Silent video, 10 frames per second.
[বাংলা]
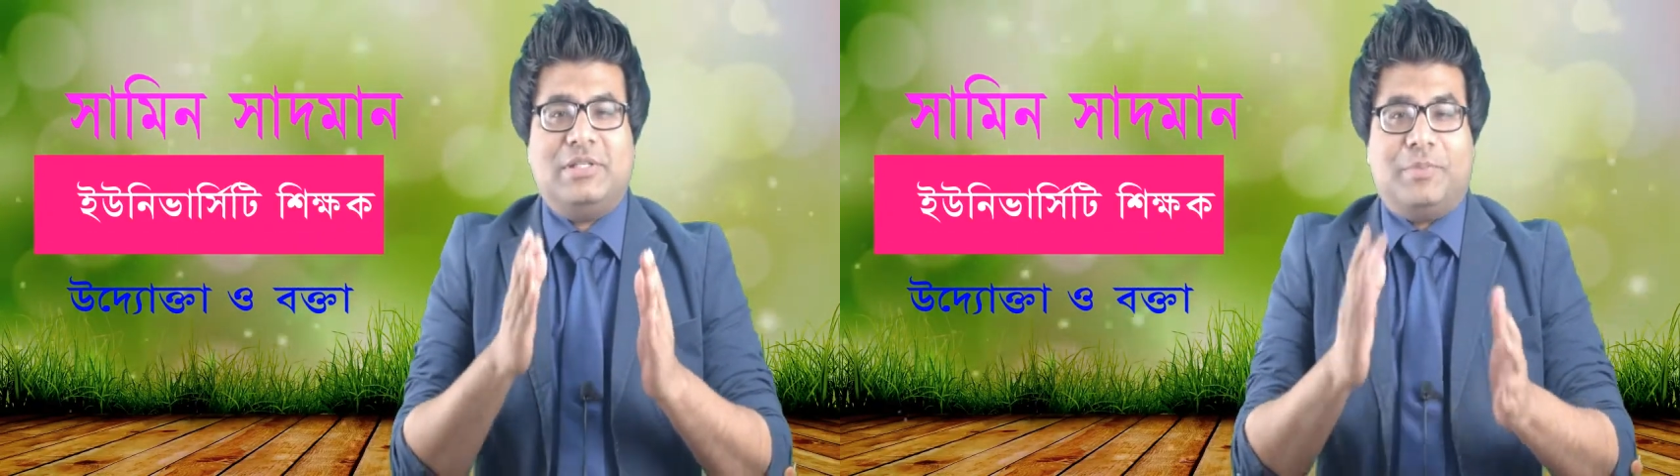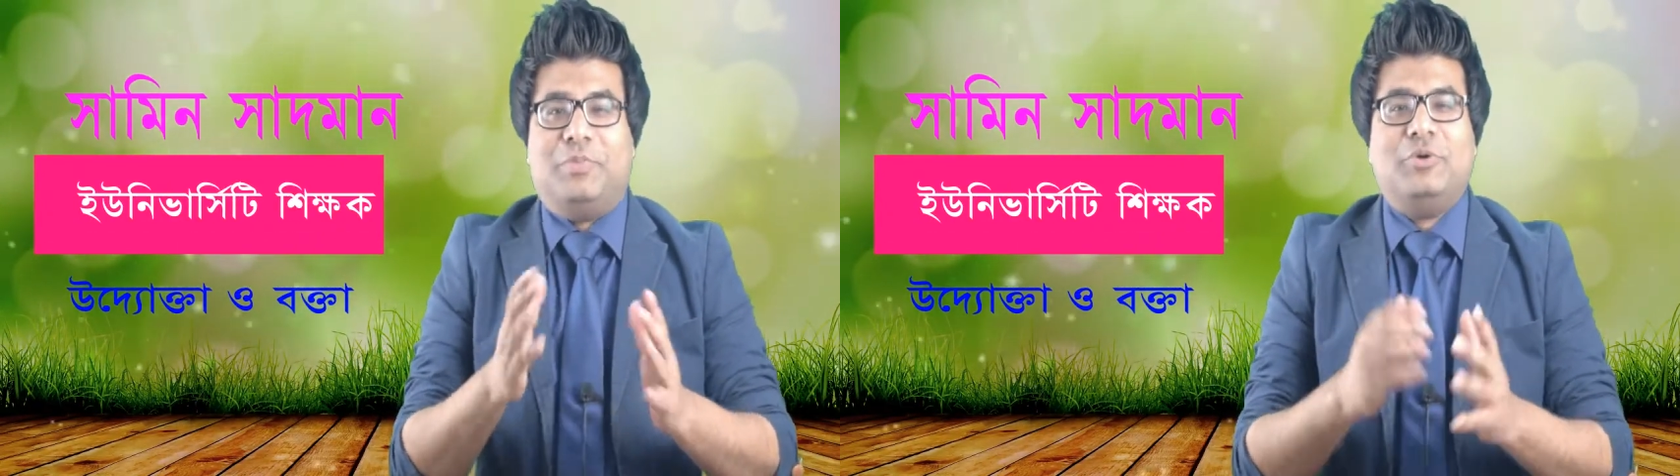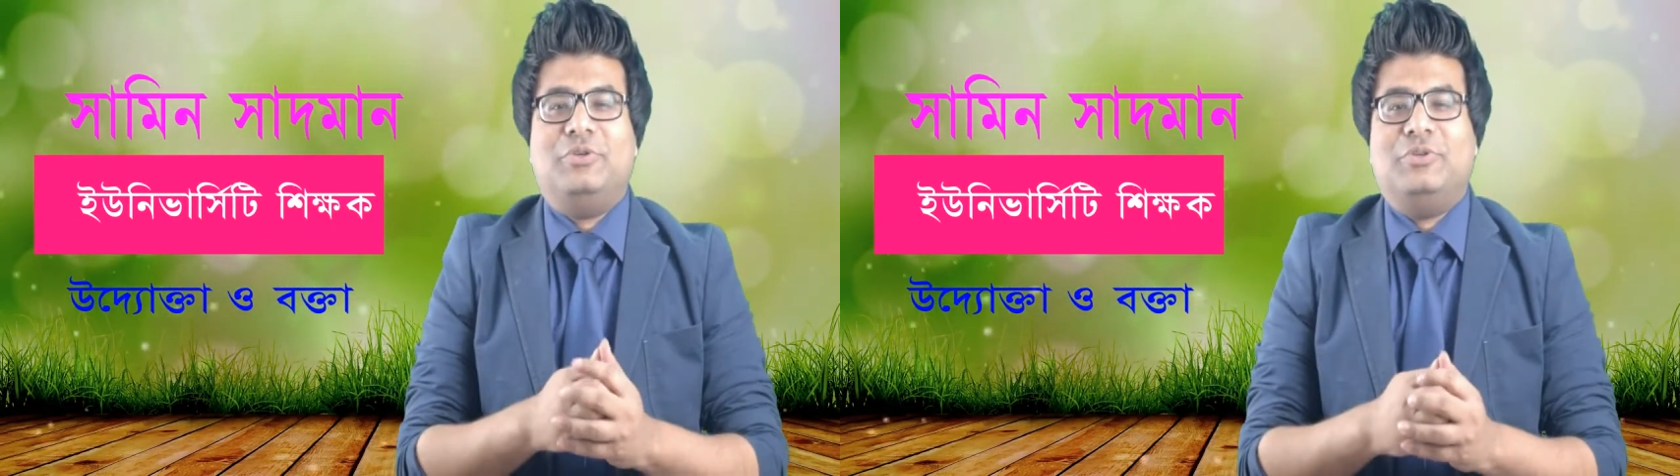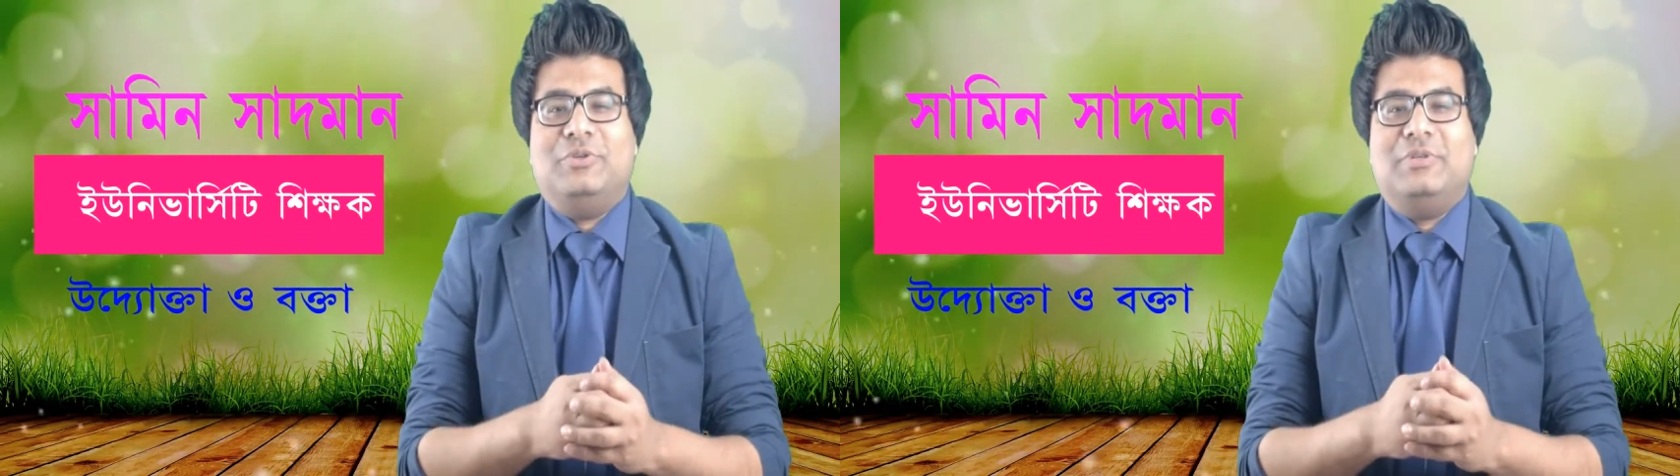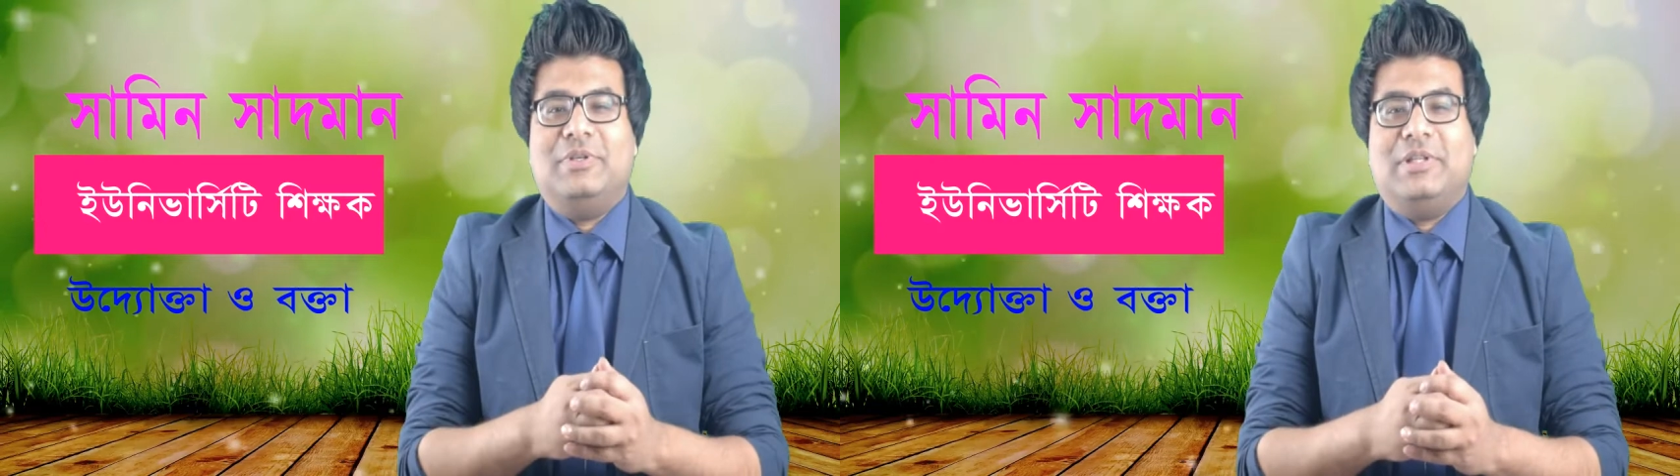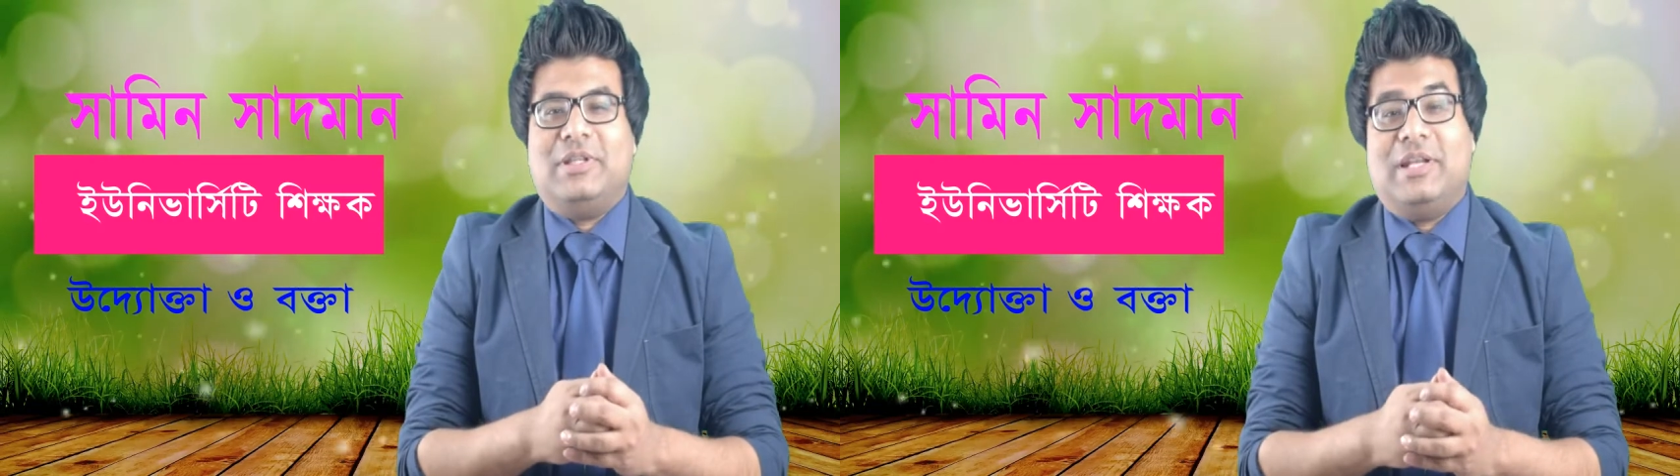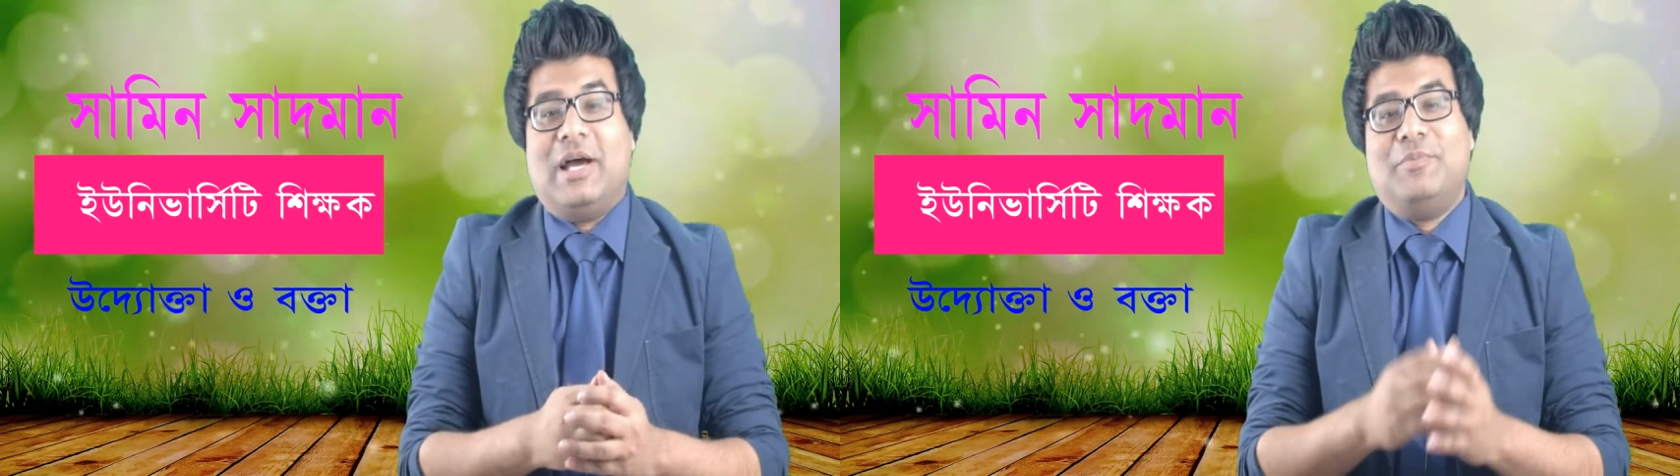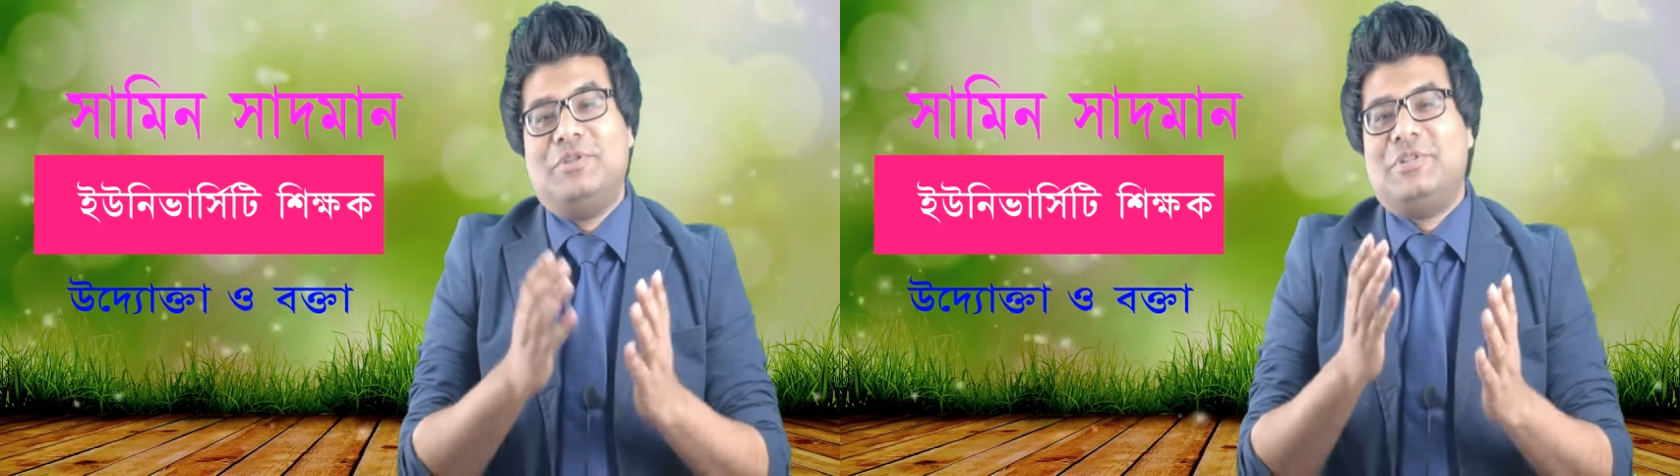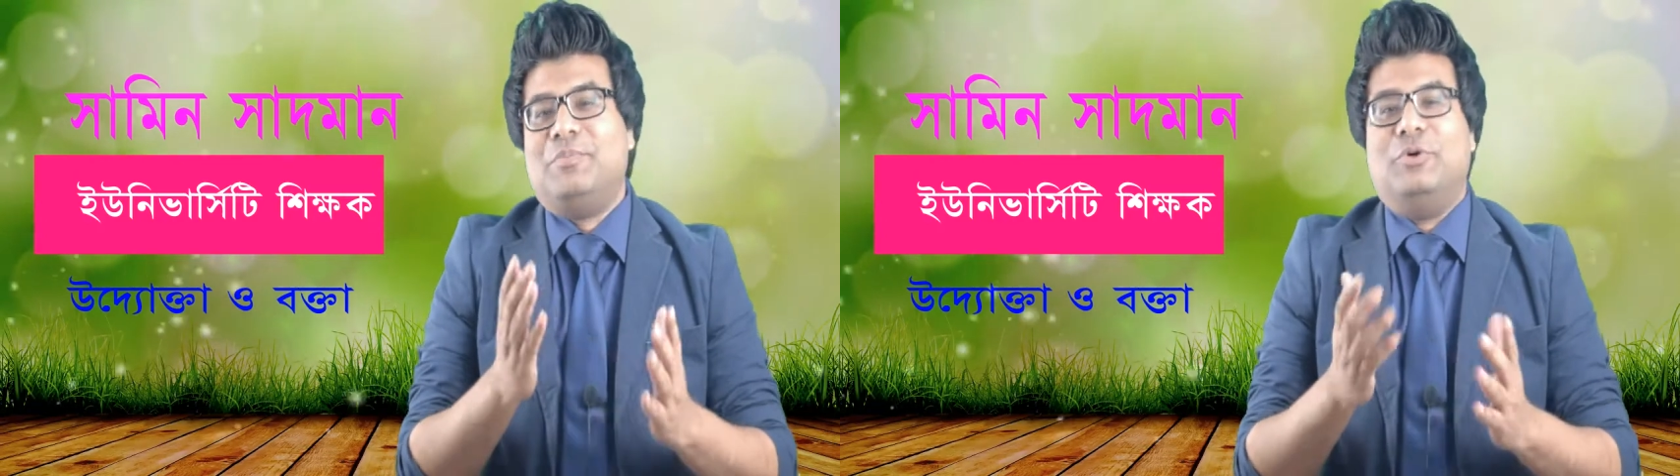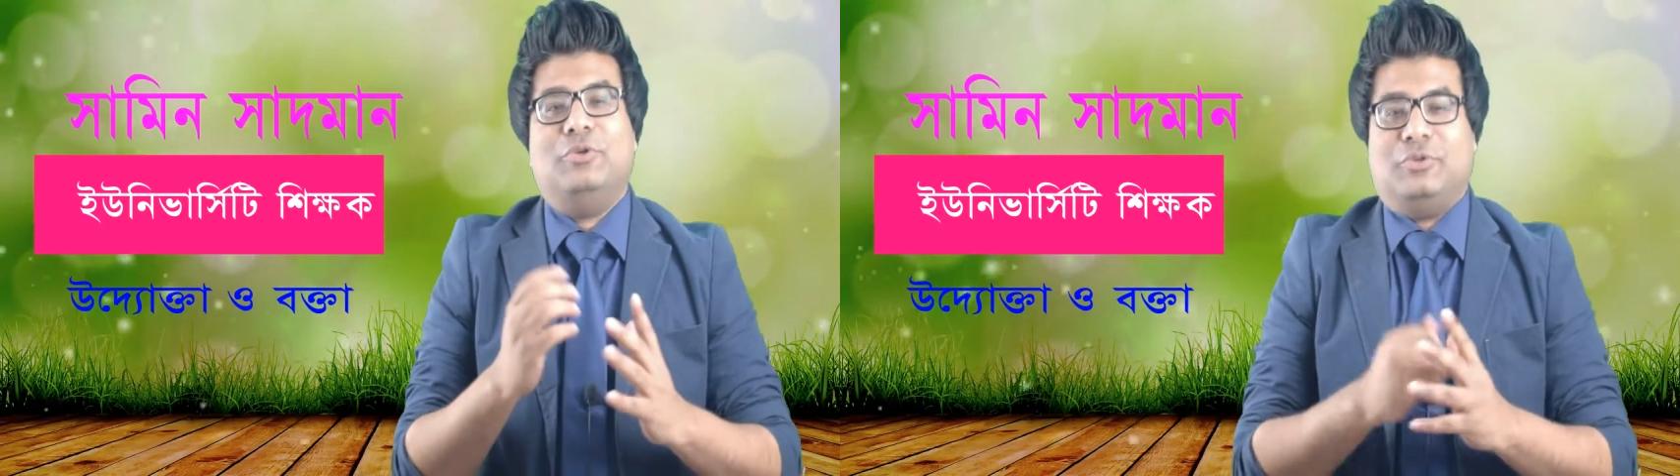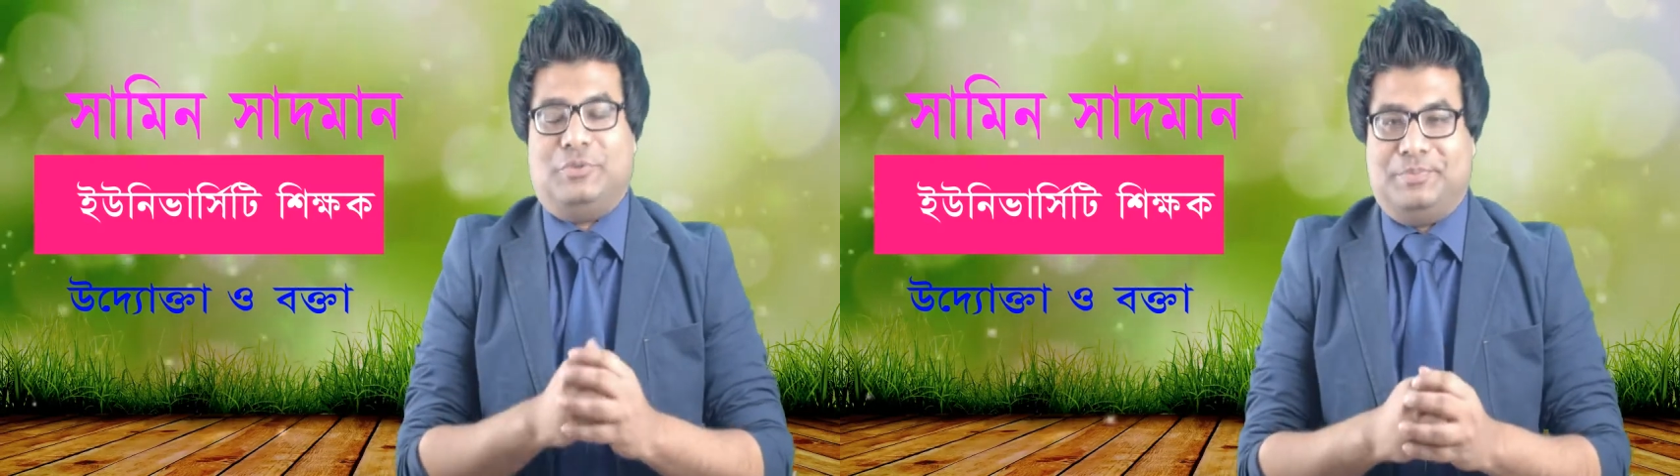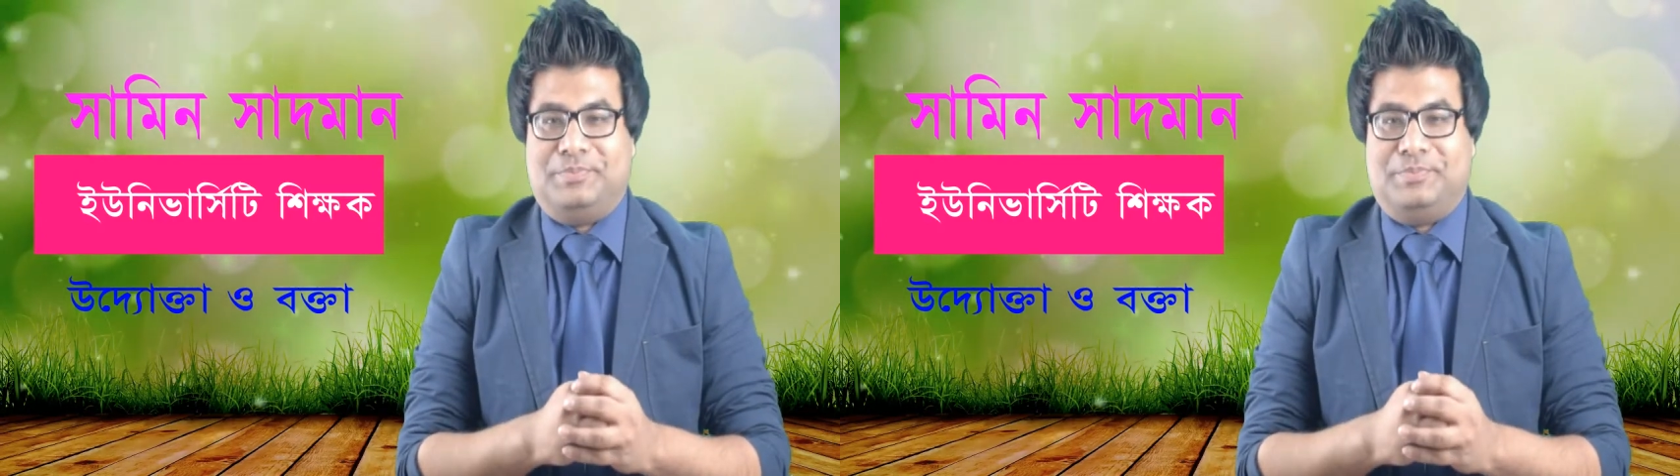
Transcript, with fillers: যে বন্ধু তার নাম হচ্ছে বল্টু